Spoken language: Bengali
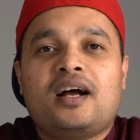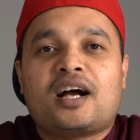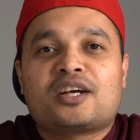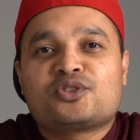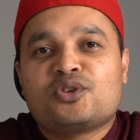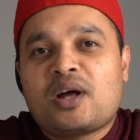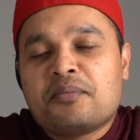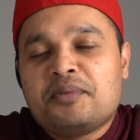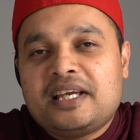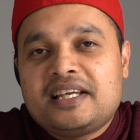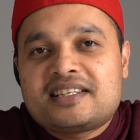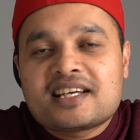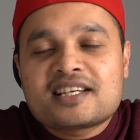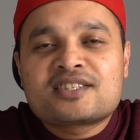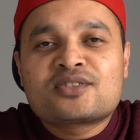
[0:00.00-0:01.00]
আসলে আমি এই
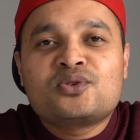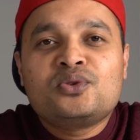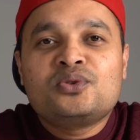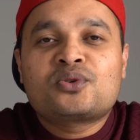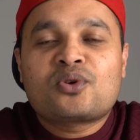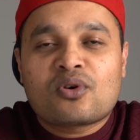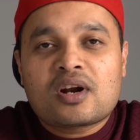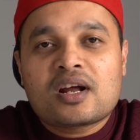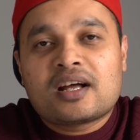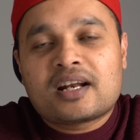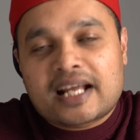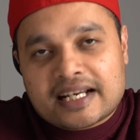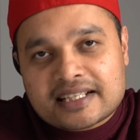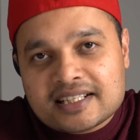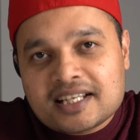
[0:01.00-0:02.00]
টেস্টগুলো করার
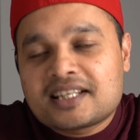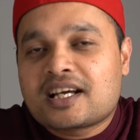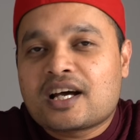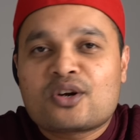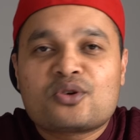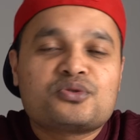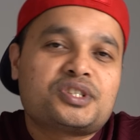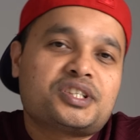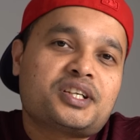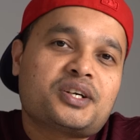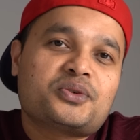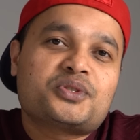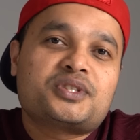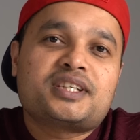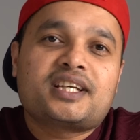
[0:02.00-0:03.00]
একটাই কারণ সেটা
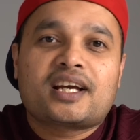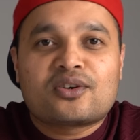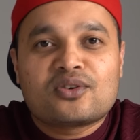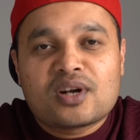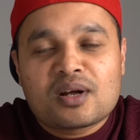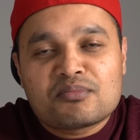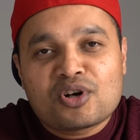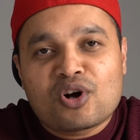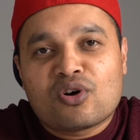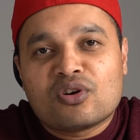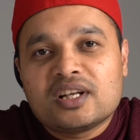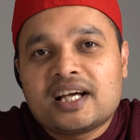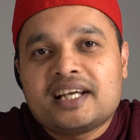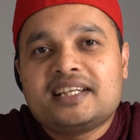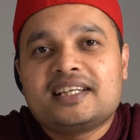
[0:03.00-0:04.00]
হচ্ছে এখন আমরা
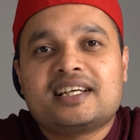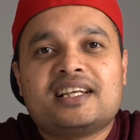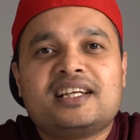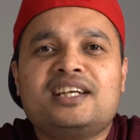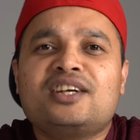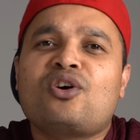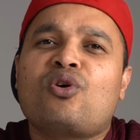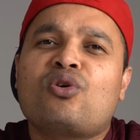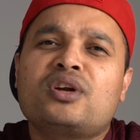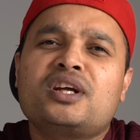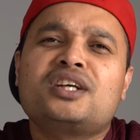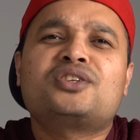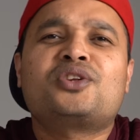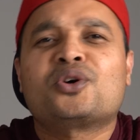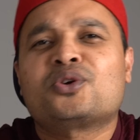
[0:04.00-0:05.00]
অনলাইনে গেলে
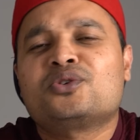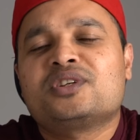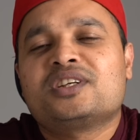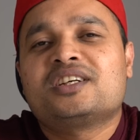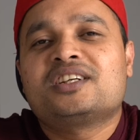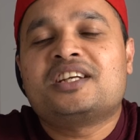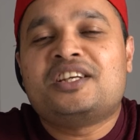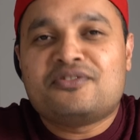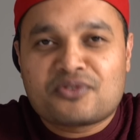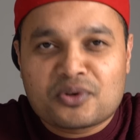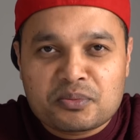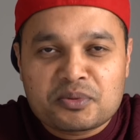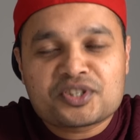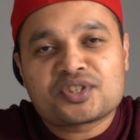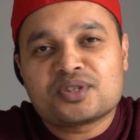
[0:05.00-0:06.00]
অনেক ধরনের
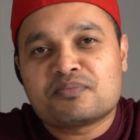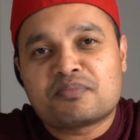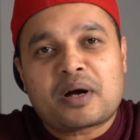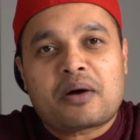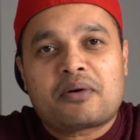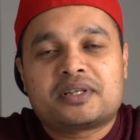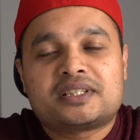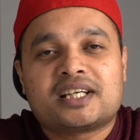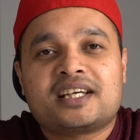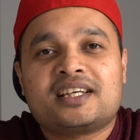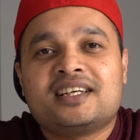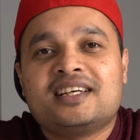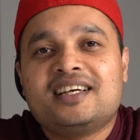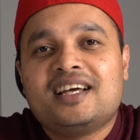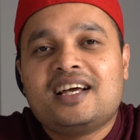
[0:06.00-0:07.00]
ইনফরমেশন পাওয়া যায়
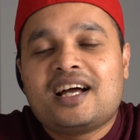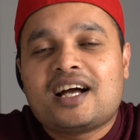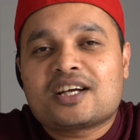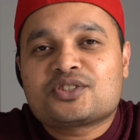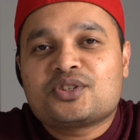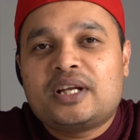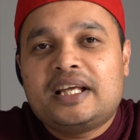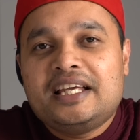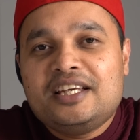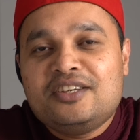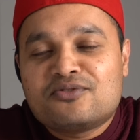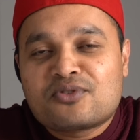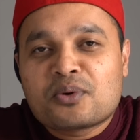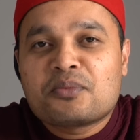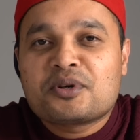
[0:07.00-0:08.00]
আসলে এই
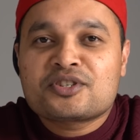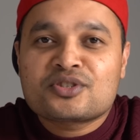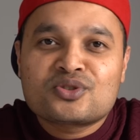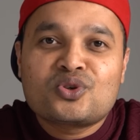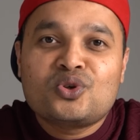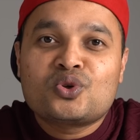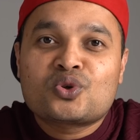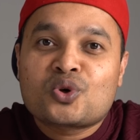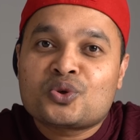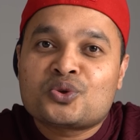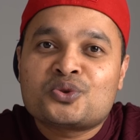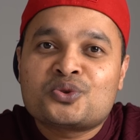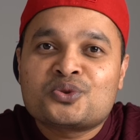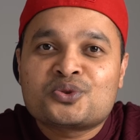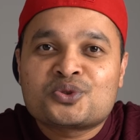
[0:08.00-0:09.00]
ইনফরমেশনগুলো
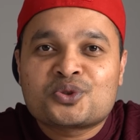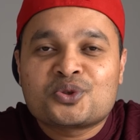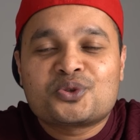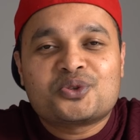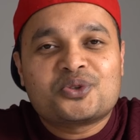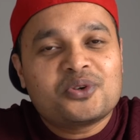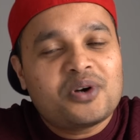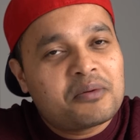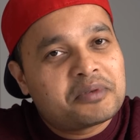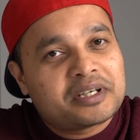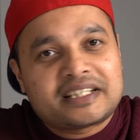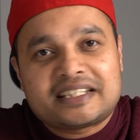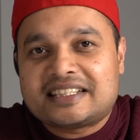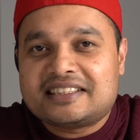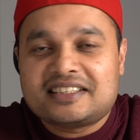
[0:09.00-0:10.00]
কতটুকু সত্য আমরা
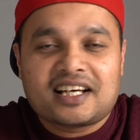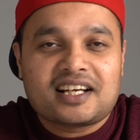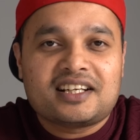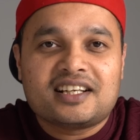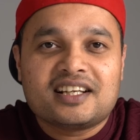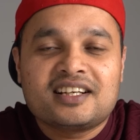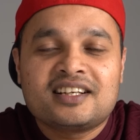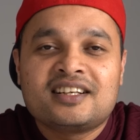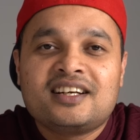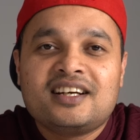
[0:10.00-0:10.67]
ঠিক জানি না